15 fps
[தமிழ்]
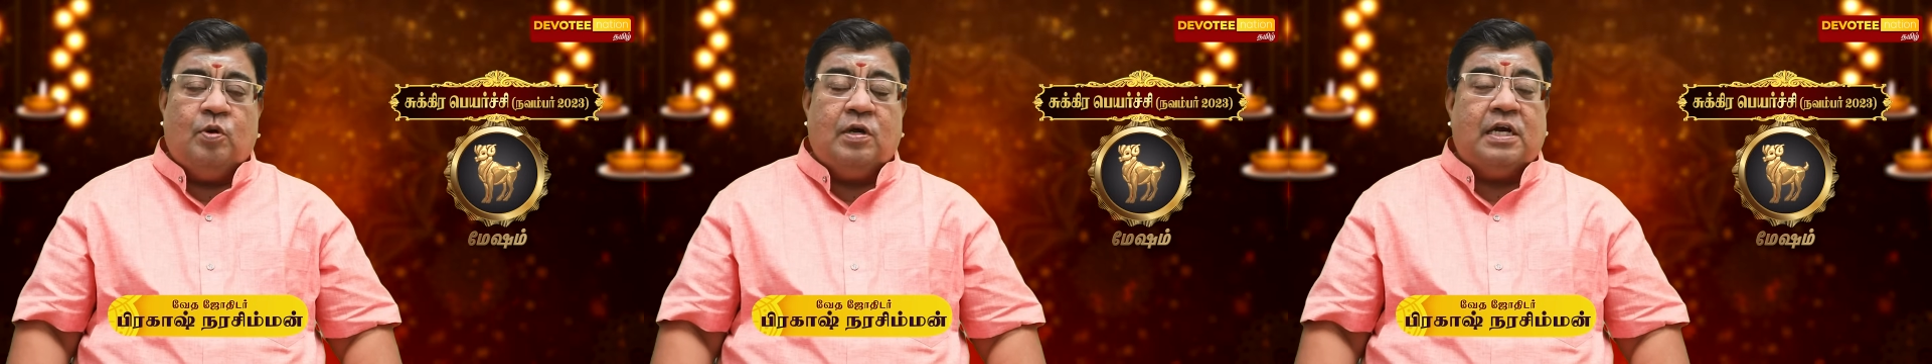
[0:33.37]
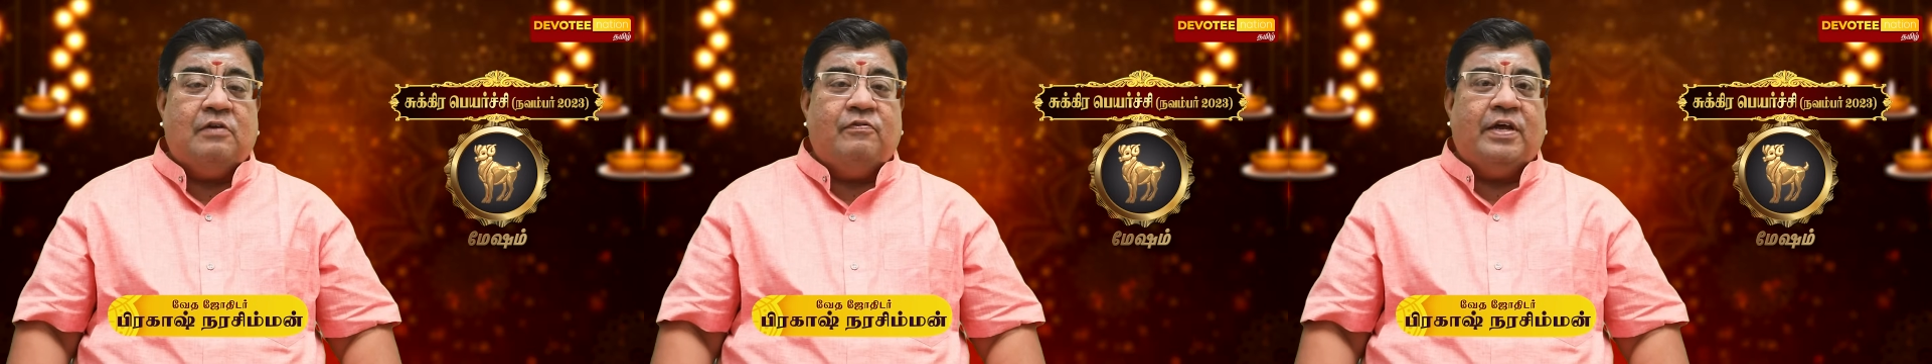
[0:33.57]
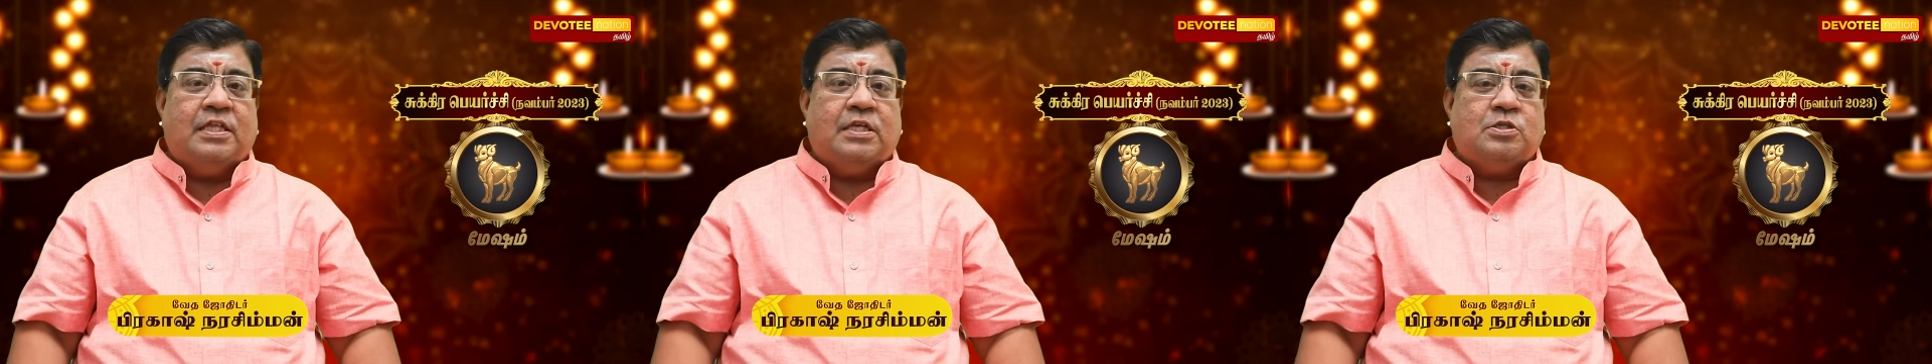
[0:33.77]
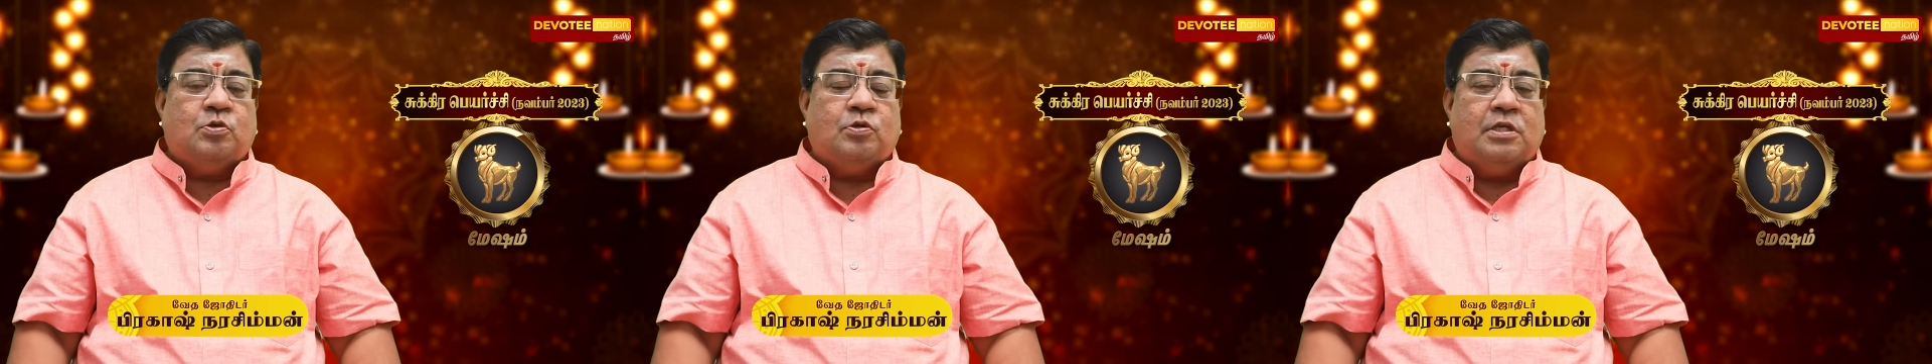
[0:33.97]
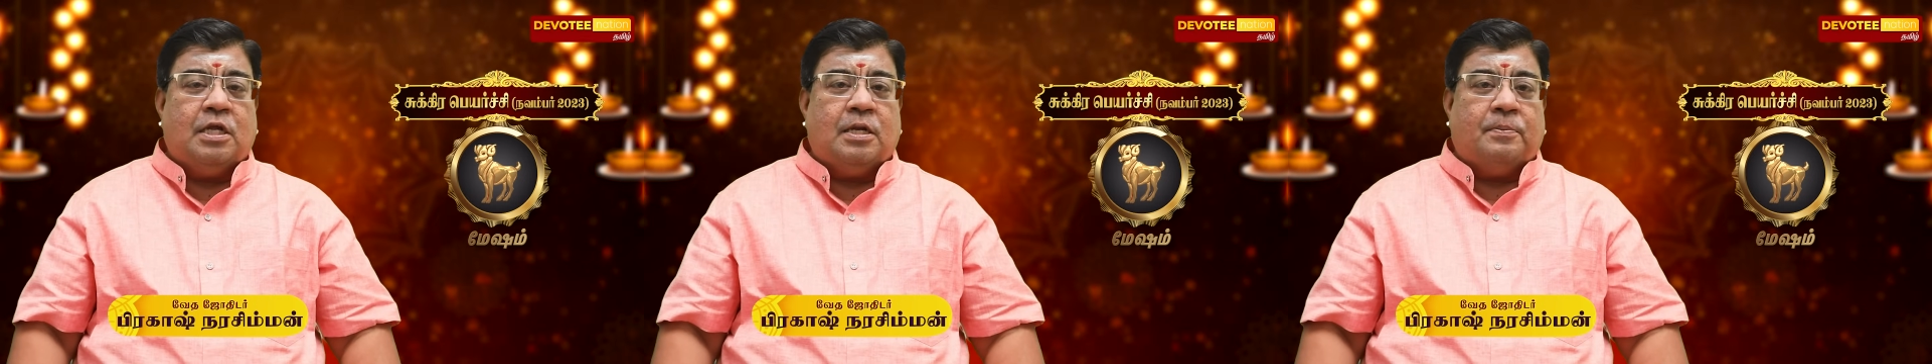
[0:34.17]
உங்கள் வேத
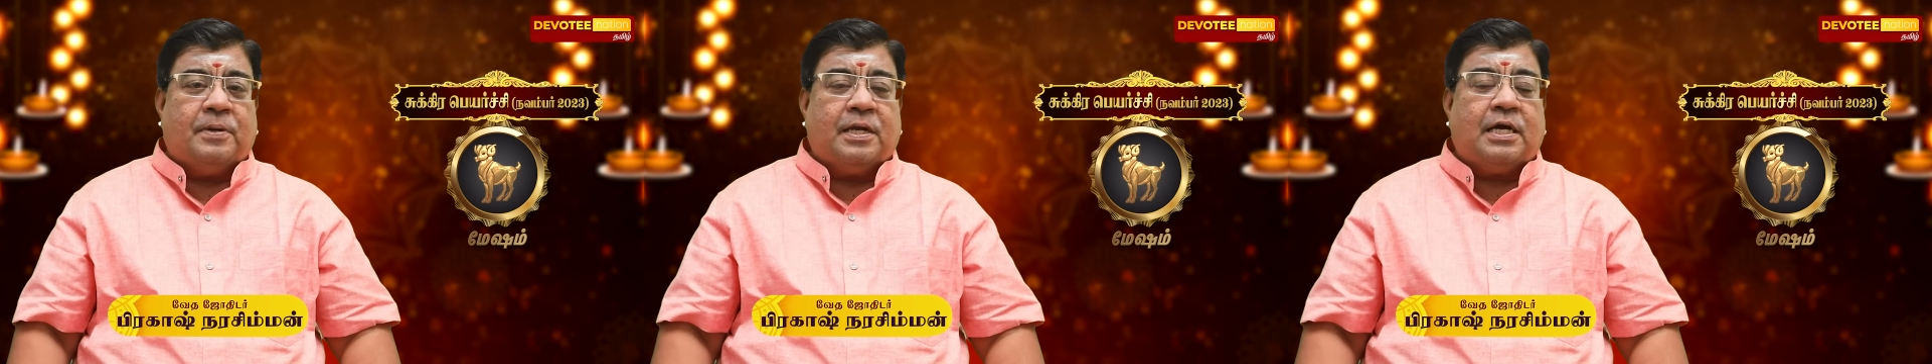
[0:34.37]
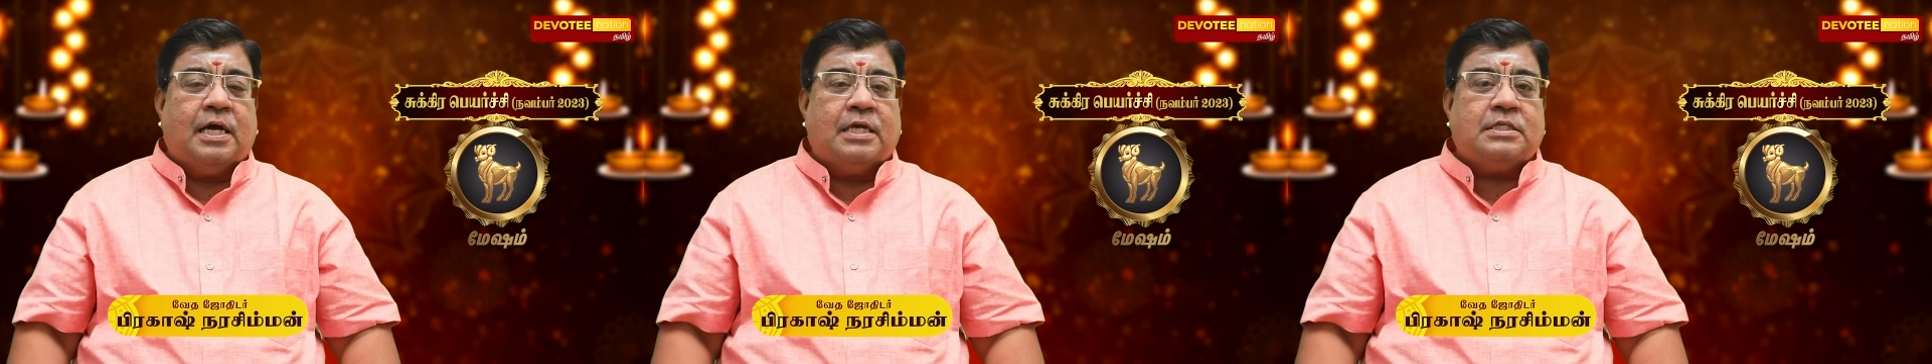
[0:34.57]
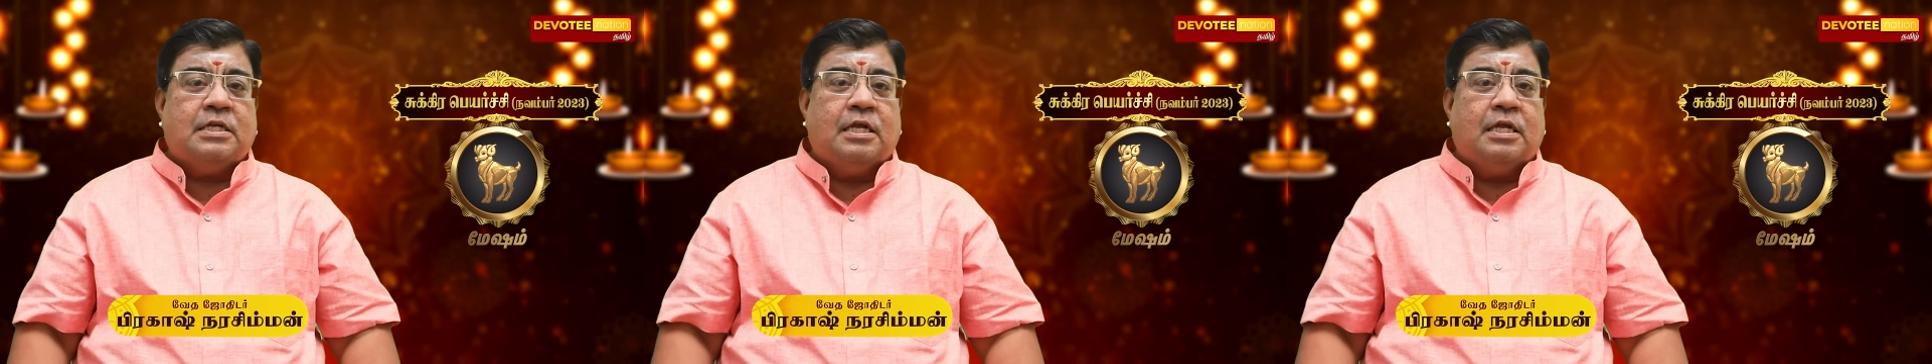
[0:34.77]
ஜோதிடர் பிரகாஷ்